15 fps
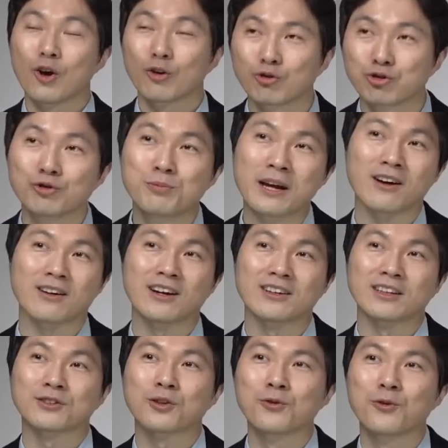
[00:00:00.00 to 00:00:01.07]
두 배 가까이
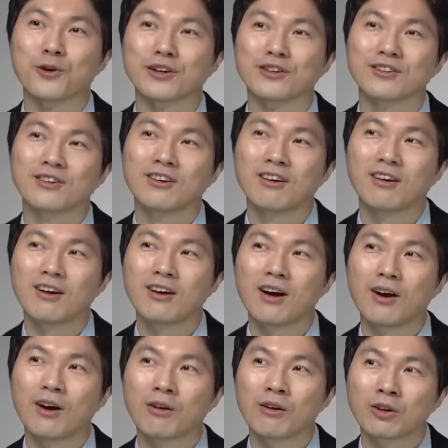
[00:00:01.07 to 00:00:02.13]
됐던 거예요.
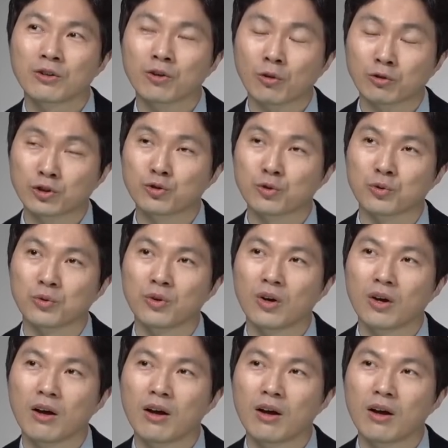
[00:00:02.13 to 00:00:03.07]
더 크죠.